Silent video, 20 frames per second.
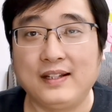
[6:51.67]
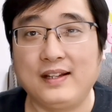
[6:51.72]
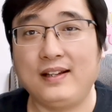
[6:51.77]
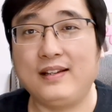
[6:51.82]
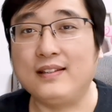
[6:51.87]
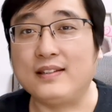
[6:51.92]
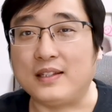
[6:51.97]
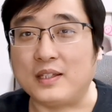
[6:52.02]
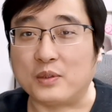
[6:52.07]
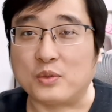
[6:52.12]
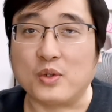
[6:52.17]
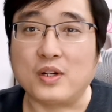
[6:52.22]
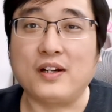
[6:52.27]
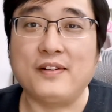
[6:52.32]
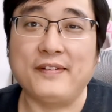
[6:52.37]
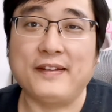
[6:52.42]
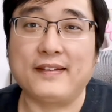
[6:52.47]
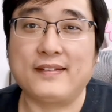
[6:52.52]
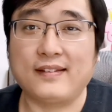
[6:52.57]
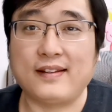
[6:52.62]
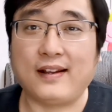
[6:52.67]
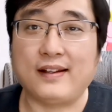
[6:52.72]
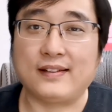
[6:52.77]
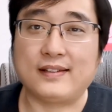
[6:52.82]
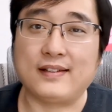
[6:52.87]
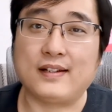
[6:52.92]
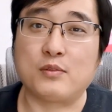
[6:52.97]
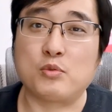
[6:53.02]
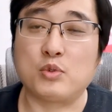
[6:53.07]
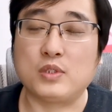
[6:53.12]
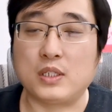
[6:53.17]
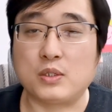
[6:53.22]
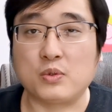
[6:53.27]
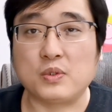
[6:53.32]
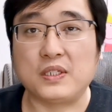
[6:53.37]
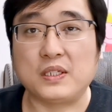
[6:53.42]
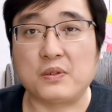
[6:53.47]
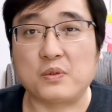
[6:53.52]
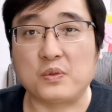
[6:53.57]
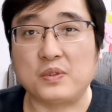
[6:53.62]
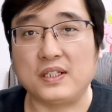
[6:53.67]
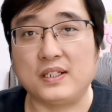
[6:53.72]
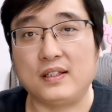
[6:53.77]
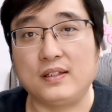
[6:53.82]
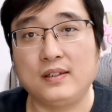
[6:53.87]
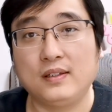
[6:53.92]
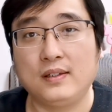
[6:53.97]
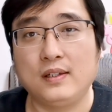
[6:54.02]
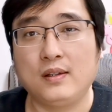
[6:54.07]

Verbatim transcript: 啊，你多少粉丝啊？这如何如何如何？